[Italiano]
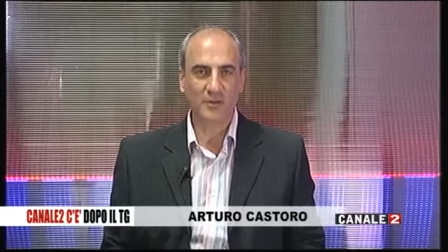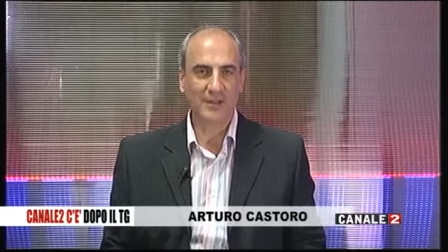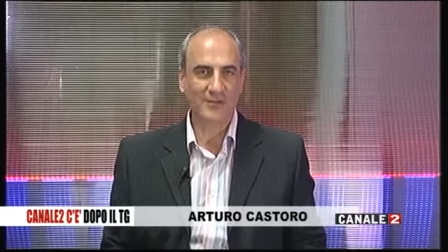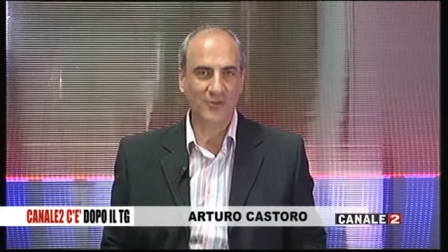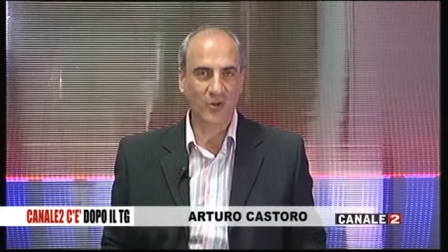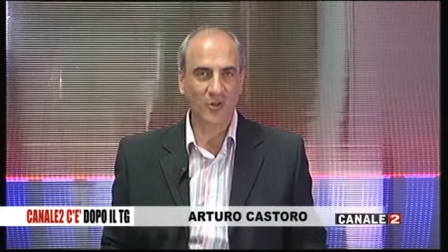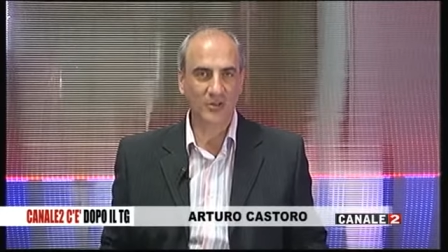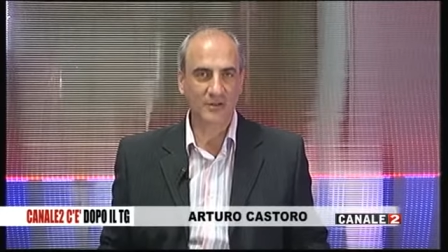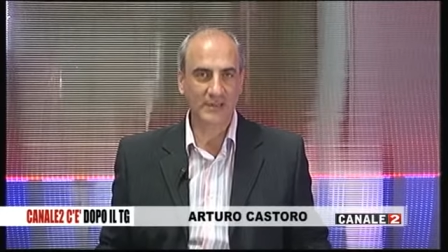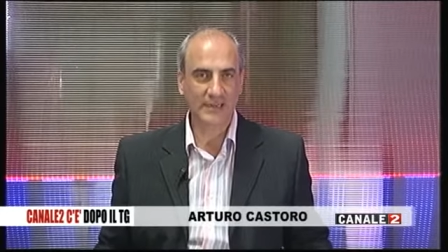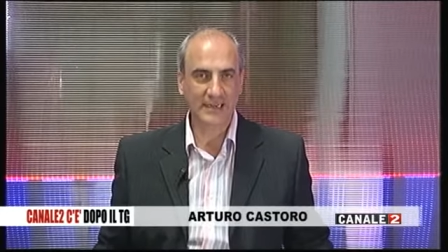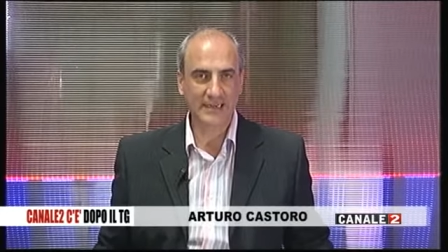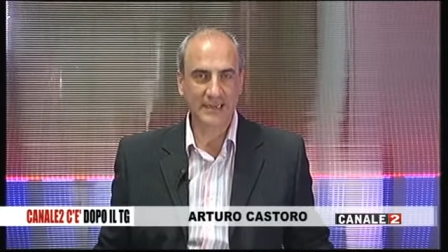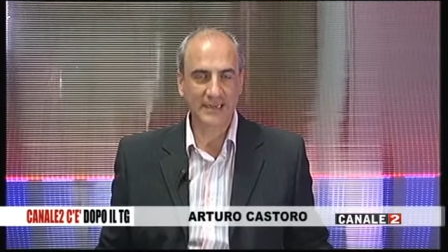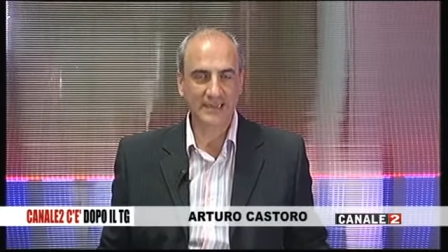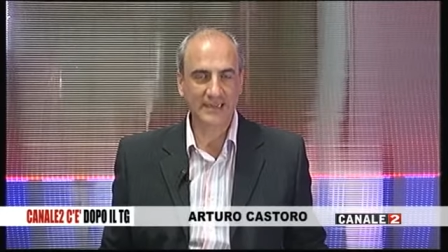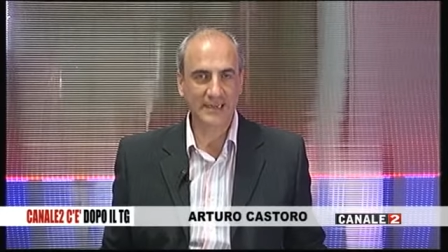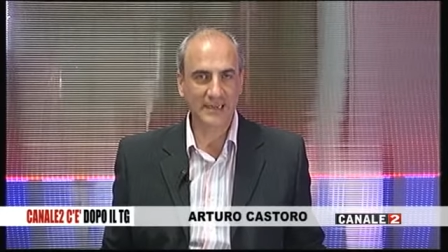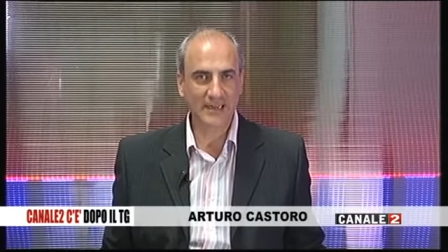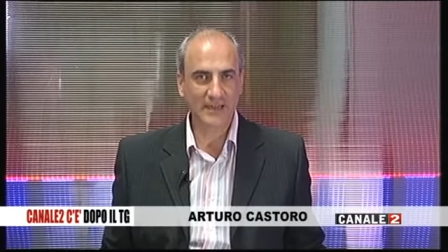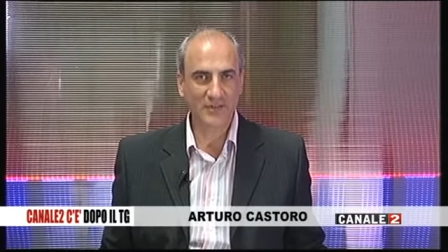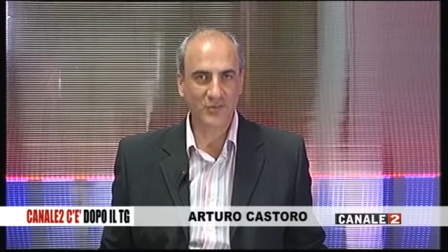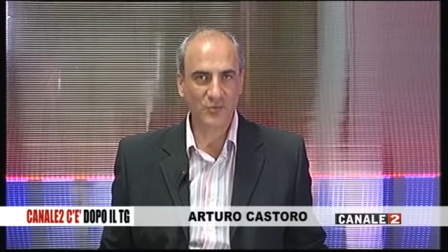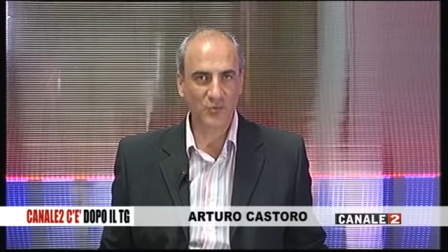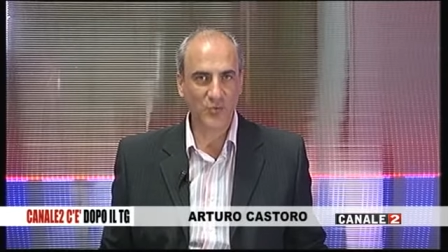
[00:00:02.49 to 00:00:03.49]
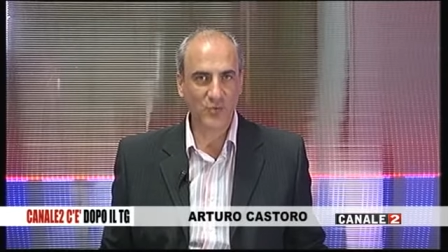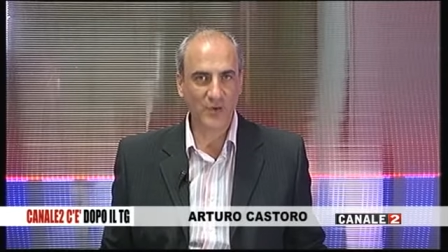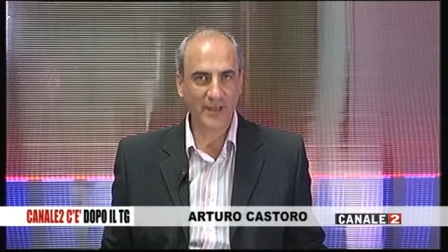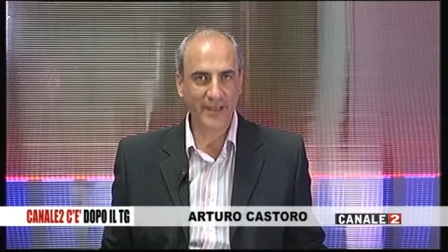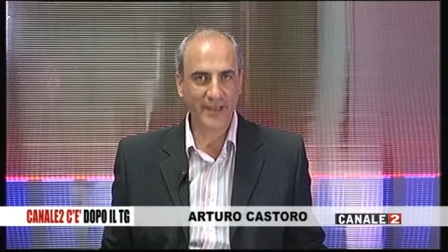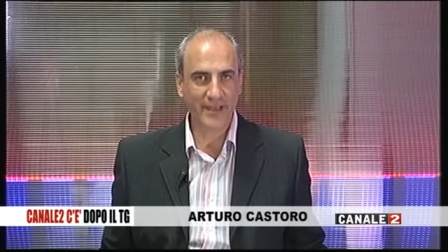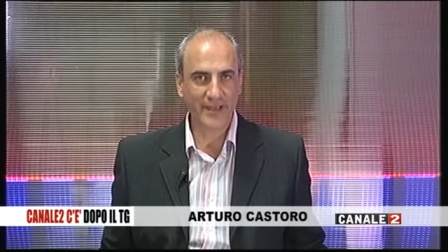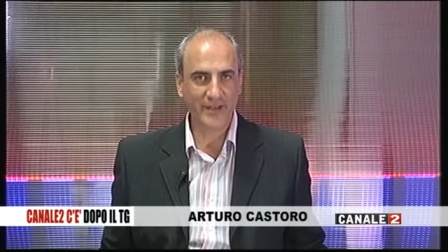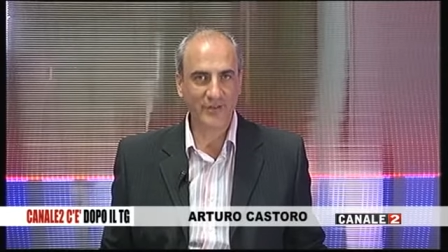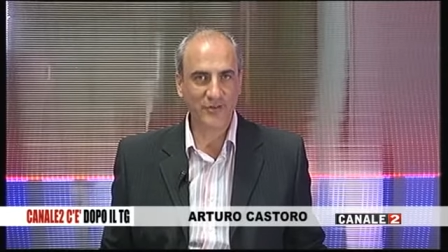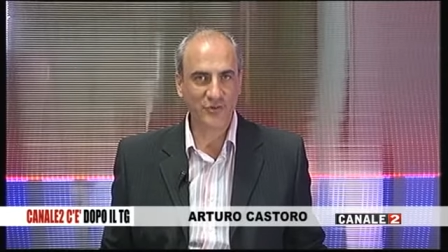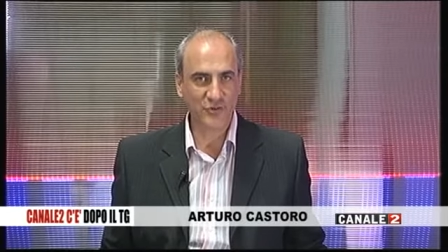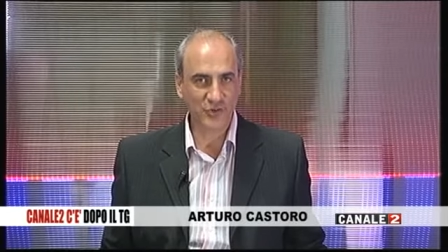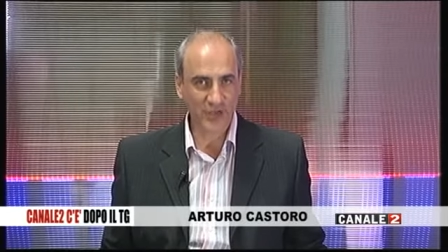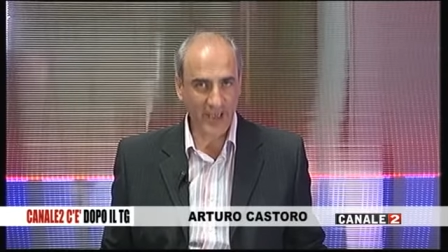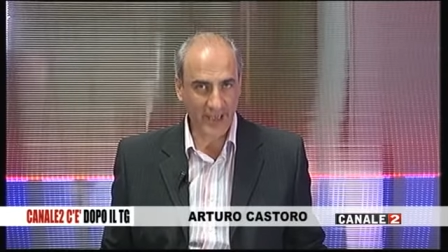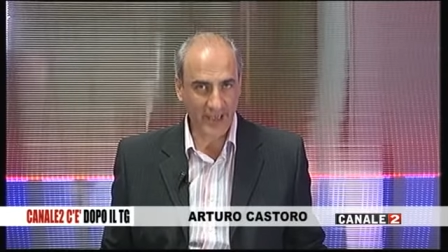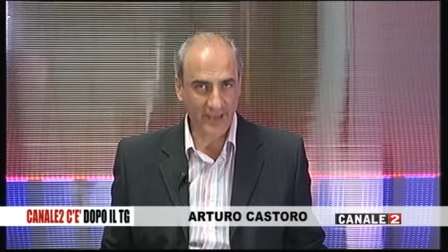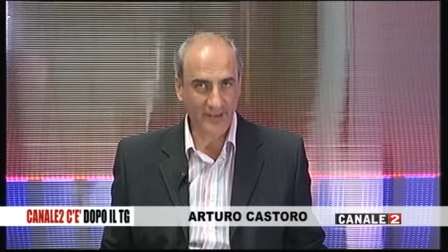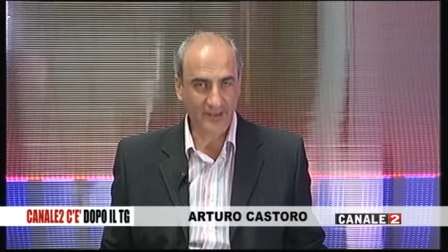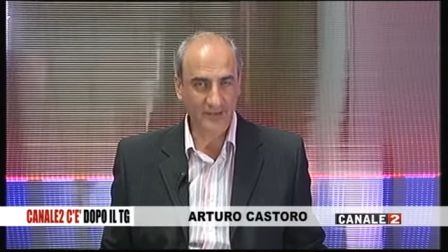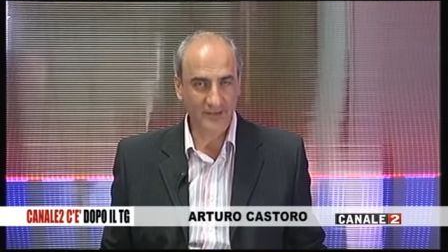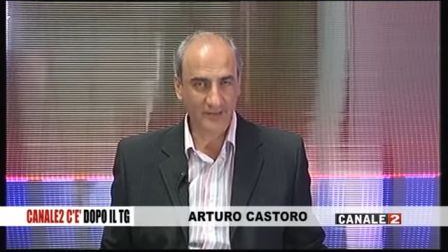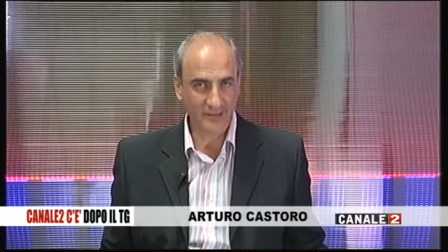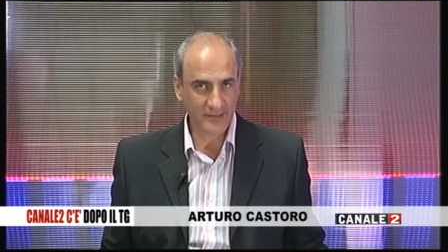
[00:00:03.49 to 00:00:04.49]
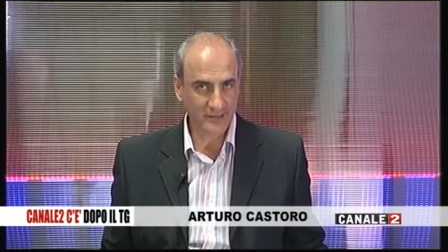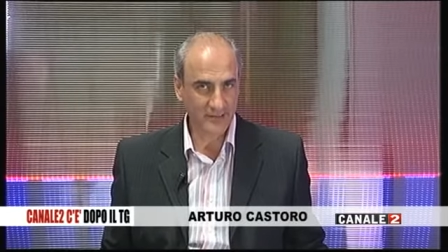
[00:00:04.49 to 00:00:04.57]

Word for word: una volta Canale 2 c'è,